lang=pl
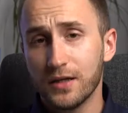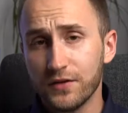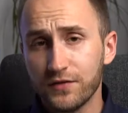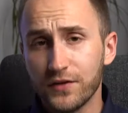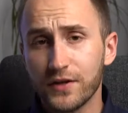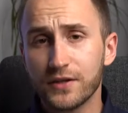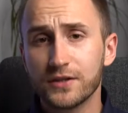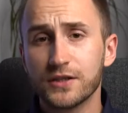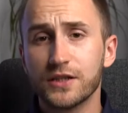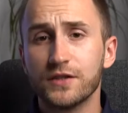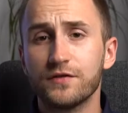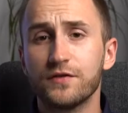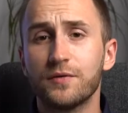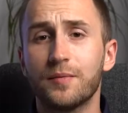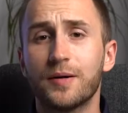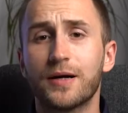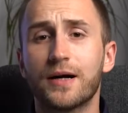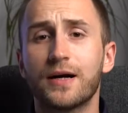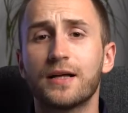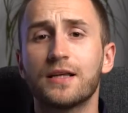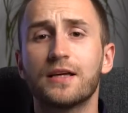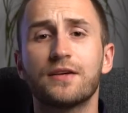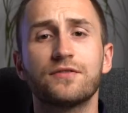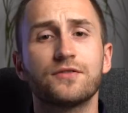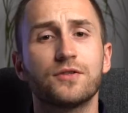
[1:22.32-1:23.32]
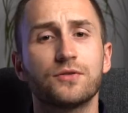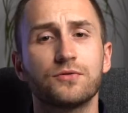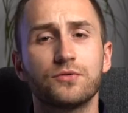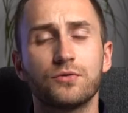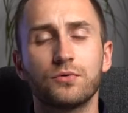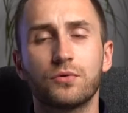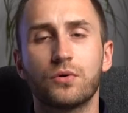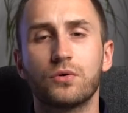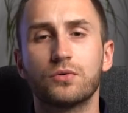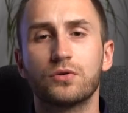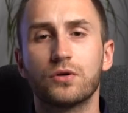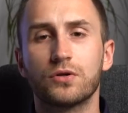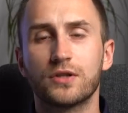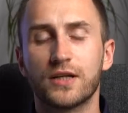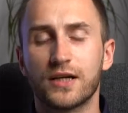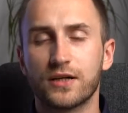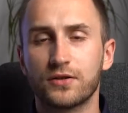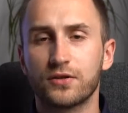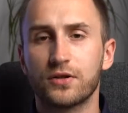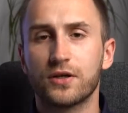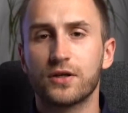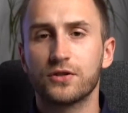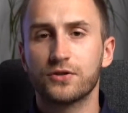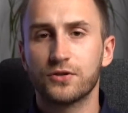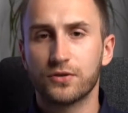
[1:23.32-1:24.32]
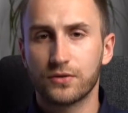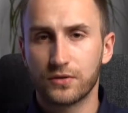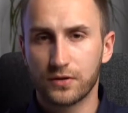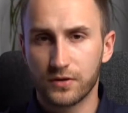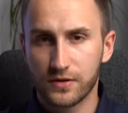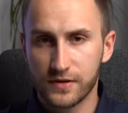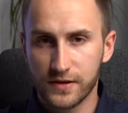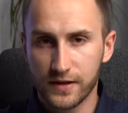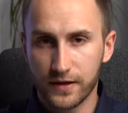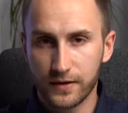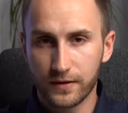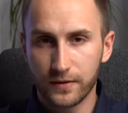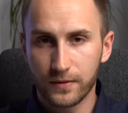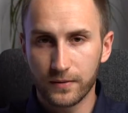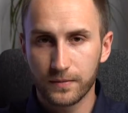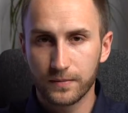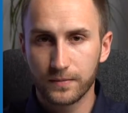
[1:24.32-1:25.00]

i większe wymagania w stosunku do traktora ciągnącego.